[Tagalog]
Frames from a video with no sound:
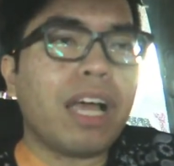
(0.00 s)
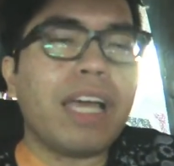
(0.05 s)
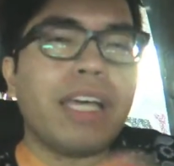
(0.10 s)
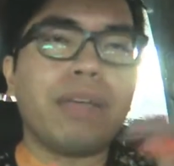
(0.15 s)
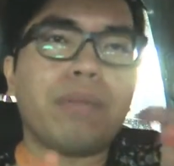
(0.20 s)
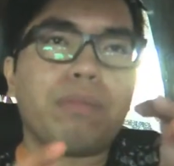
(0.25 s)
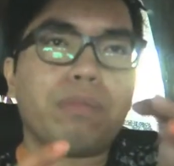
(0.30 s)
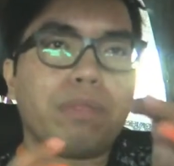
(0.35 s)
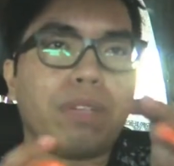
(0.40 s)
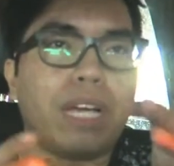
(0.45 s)

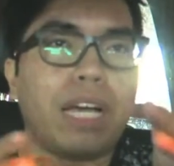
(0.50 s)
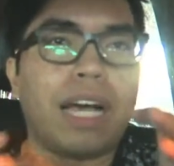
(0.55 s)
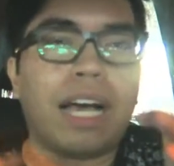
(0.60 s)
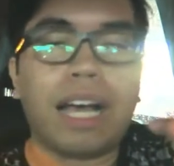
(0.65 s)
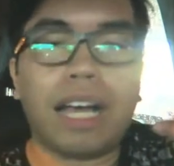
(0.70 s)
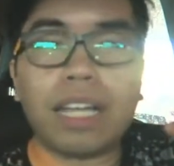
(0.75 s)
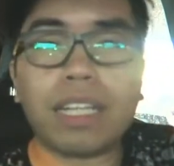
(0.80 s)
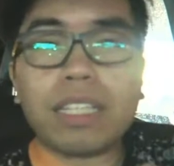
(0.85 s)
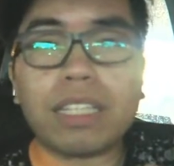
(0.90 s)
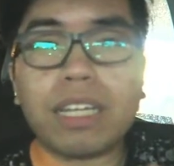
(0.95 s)
Ay,
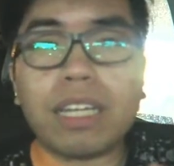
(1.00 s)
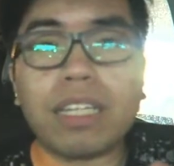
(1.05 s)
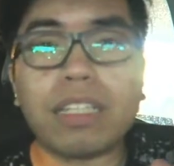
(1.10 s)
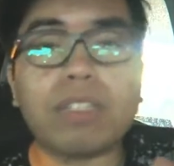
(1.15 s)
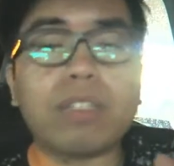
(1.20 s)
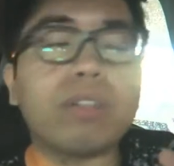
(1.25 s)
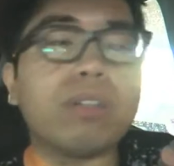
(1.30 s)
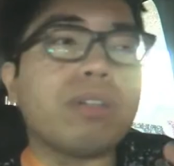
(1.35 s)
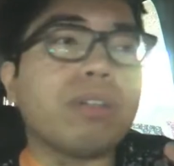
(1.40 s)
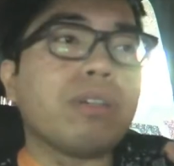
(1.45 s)

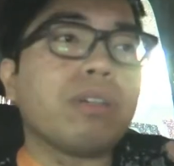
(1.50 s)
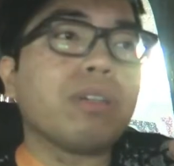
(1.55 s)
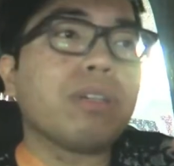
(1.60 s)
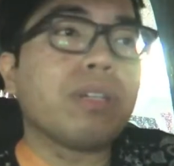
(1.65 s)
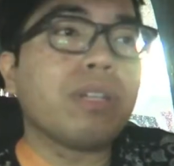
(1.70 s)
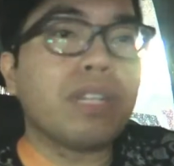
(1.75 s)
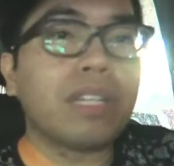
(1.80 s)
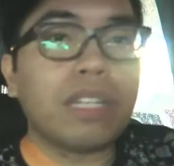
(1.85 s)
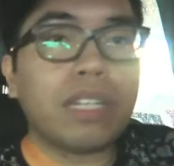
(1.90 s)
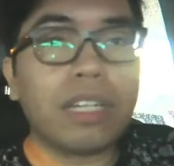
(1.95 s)
aartehan ko.
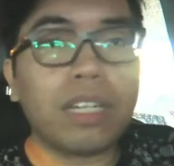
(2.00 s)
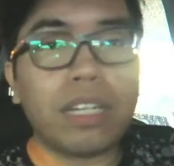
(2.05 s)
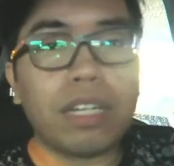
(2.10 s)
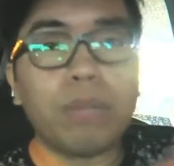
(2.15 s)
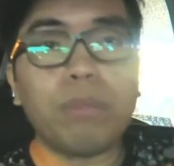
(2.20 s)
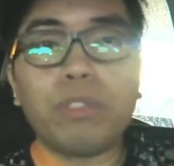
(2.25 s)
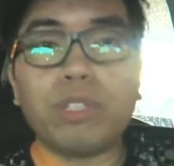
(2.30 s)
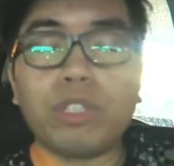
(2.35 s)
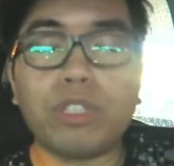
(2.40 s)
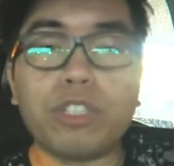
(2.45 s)

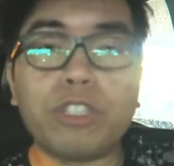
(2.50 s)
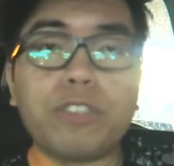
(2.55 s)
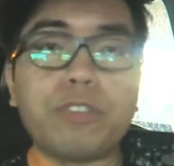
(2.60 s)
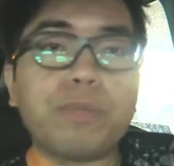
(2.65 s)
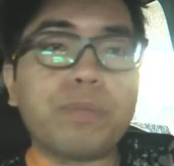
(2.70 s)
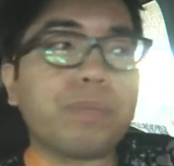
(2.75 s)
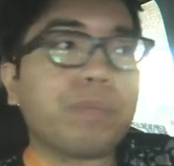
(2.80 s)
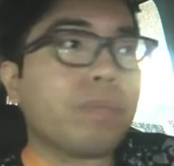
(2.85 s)
Alam niyo yun.